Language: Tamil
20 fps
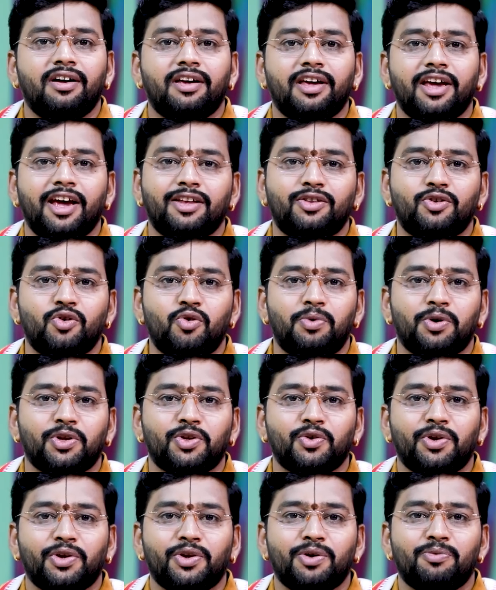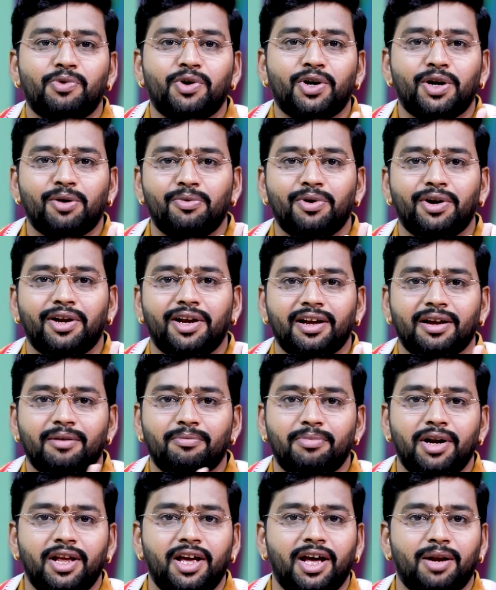கேத்துவை பொறுத்த வரைக்கும் முழுக்க முழுக்க
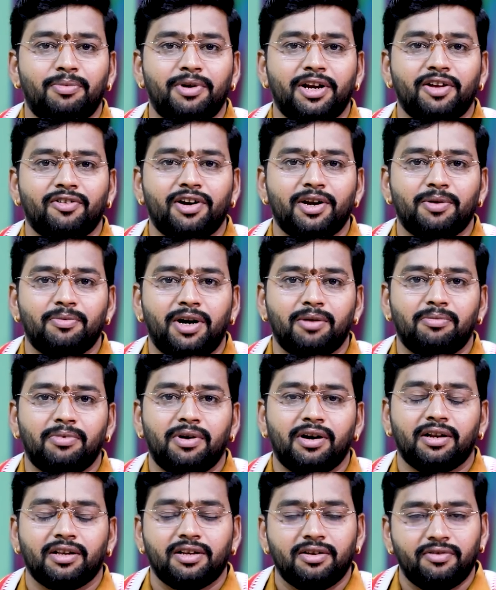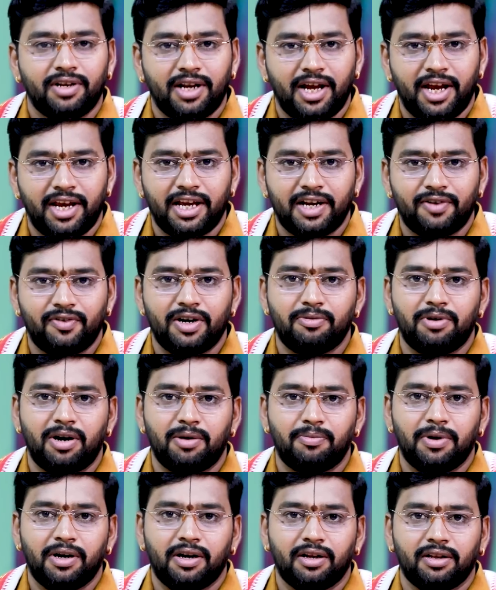பிள்ளையார்பட்டி வழிபாடு பண்ணுறது விநாயகரை
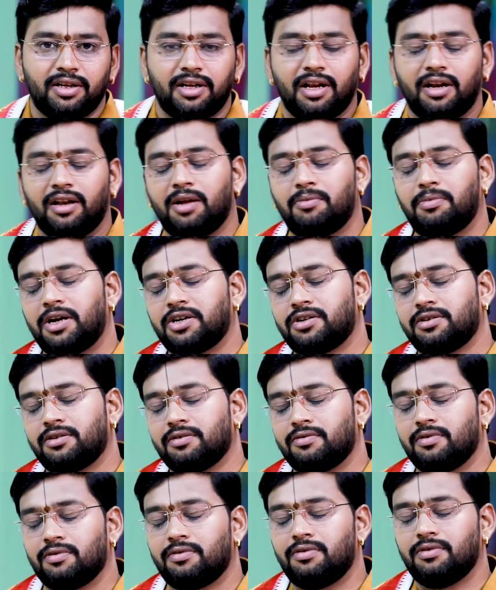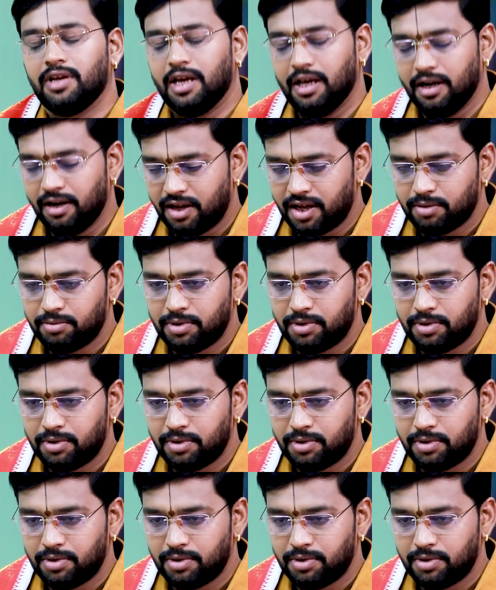வழிபாடு பண்ணுறது நல்ல மாற்றத்தை கொடுக்கும் எருக்க